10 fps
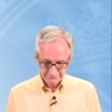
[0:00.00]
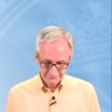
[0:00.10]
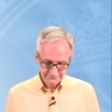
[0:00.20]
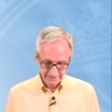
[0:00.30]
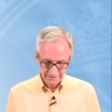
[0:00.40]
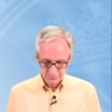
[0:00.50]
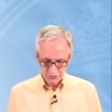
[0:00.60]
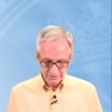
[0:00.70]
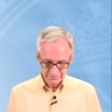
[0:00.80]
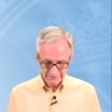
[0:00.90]
tenemos
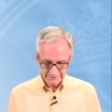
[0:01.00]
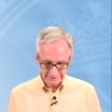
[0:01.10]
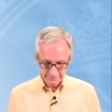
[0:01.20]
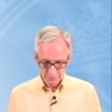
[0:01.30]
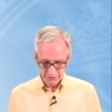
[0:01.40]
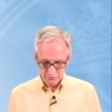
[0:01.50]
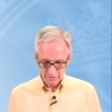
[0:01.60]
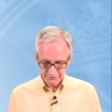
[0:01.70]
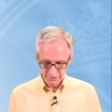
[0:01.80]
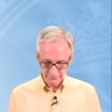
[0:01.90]
que ver qué tipo de
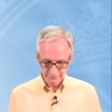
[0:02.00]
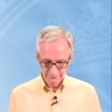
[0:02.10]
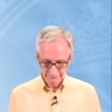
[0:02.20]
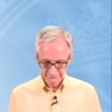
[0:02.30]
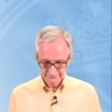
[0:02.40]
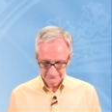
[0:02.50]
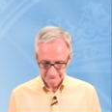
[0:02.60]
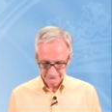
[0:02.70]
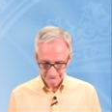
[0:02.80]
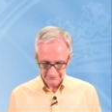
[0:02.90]
ecuación
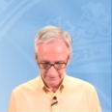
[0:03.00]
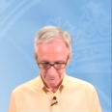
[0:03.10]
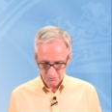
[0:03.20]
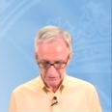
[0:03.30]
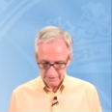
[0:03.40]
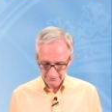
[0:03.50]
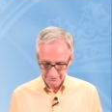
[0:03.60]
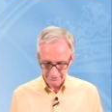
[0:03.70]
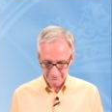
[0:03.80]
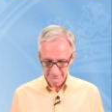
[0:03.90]
tenemos
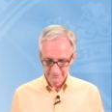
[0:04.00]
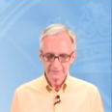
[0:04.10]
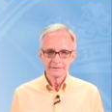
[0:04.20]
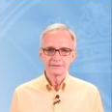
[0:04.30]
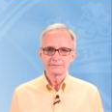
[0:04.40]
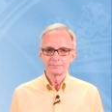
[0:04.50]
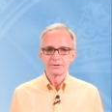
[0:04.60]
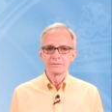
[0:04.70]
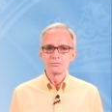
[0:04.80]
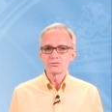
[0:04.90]
delante.
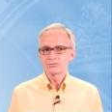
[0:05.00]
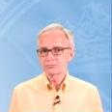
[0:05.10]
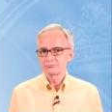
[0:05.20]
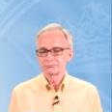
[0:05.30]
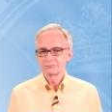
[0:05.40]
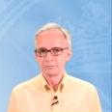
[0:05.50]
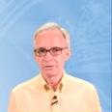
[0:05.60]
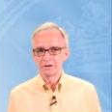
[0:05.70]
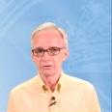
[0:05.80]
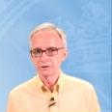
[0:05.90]
Podemos, lo
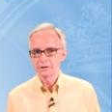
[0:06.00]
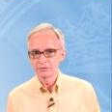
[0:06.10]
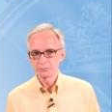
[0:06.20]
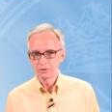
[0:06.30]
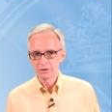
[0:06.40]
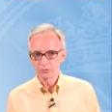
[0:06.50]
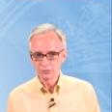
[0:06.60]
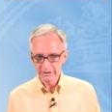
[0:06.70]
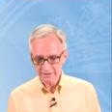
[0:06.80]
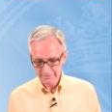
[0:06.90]
primero que se nos puede
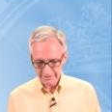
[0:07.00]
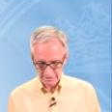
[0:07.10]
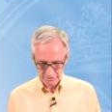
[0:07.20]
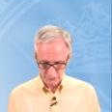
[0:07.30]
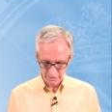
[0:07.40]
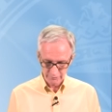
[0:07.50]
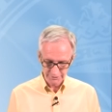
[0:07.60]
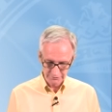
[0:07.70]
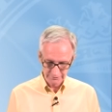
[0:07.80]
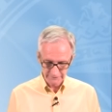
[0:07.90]
ocurrir es ver si es una
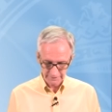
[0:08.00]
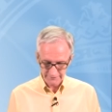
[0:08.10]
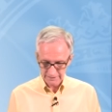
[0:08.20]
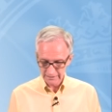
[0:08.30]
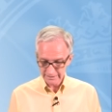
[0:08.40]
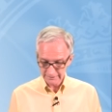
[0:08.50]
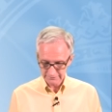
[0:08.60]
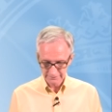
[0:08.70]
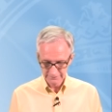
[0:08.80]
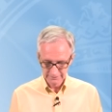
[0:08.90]
ecuación diferencial
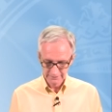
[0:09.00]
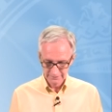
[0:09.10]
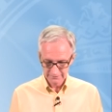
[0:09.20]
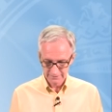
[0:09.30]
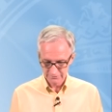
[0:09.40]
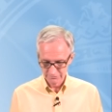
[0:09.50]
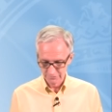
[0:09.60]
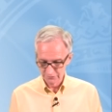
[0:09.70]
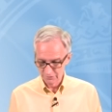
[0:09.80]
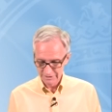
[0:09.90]
exacta, que es
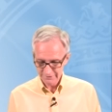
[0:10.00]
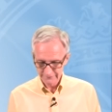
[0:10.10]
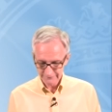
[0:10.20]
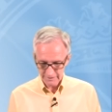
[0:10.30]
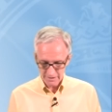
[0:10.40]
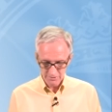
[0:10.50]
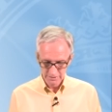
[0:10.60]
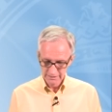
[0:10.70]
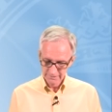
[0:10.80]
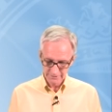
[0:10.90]
como lo más sencillo,
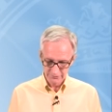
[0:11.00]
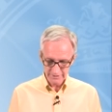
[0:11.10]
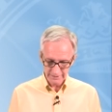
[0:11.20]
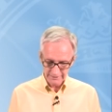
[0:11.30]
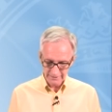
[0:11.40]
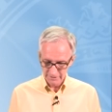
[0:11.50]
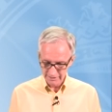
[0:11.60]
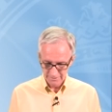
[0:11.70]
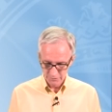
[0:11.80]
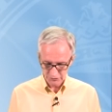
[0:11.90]
pero enseguida
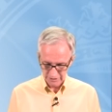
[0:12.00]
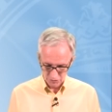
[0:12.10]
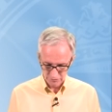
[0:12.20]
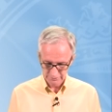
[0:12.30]
veríamos que no,